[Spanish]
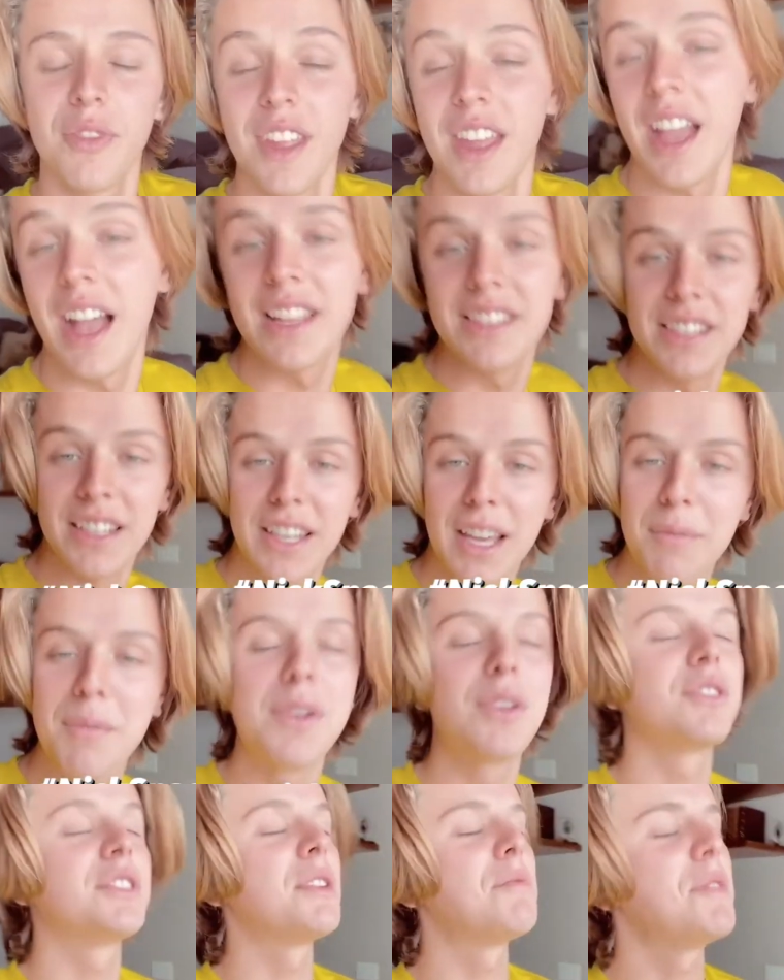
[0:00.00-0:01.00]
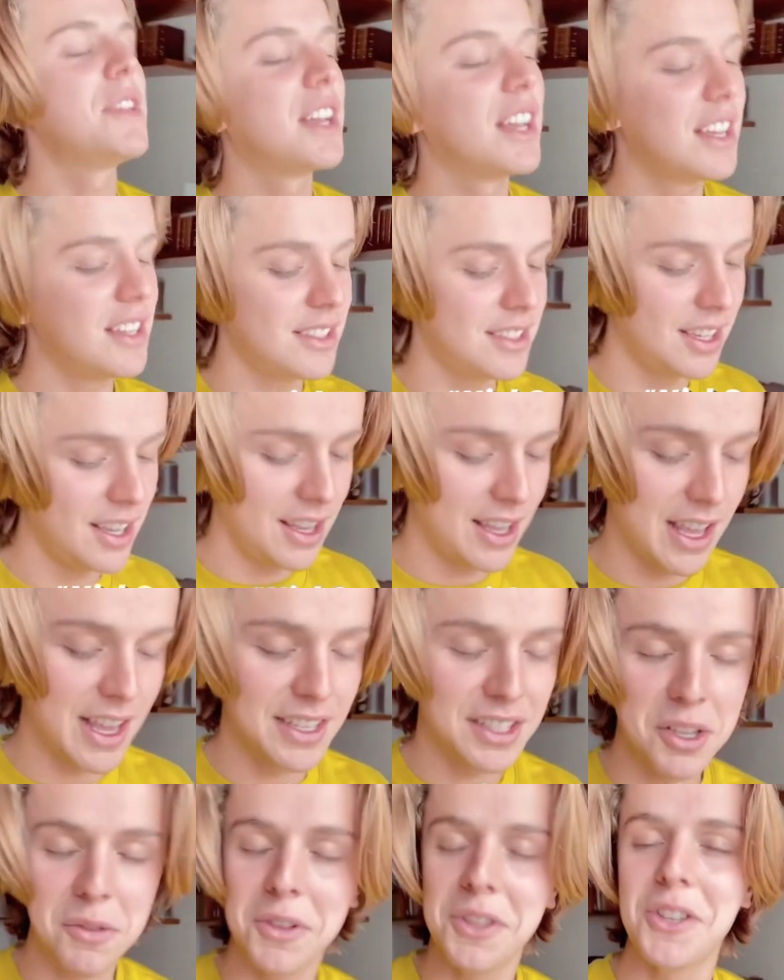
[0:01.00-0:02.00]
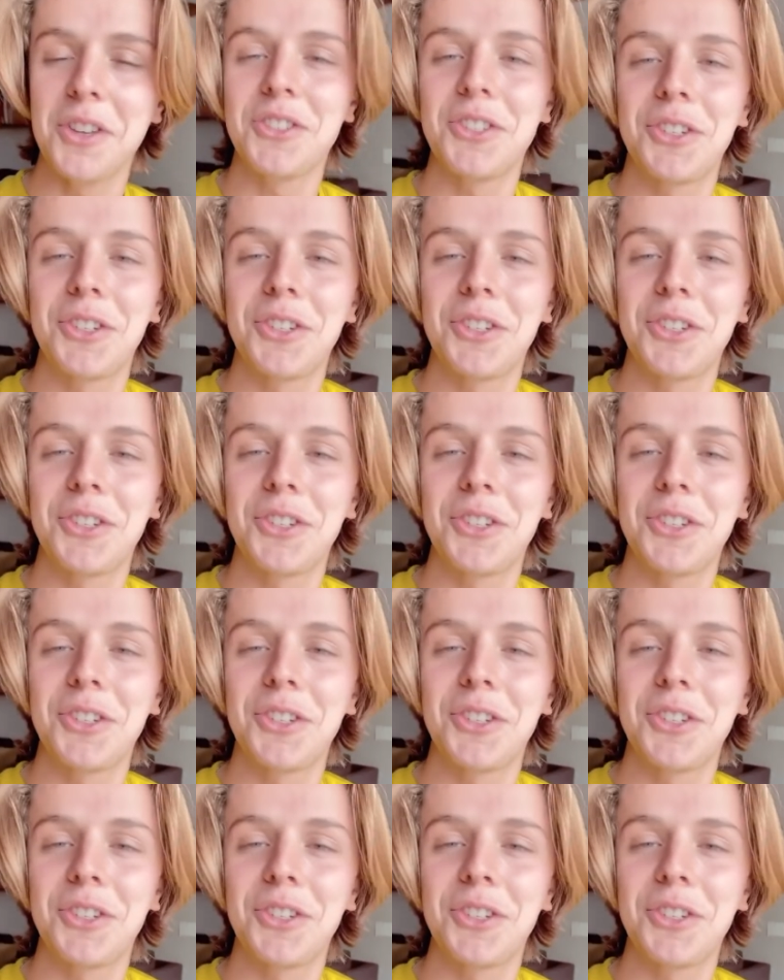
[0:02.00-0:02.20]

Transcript: Así que amigos y amigas, este 22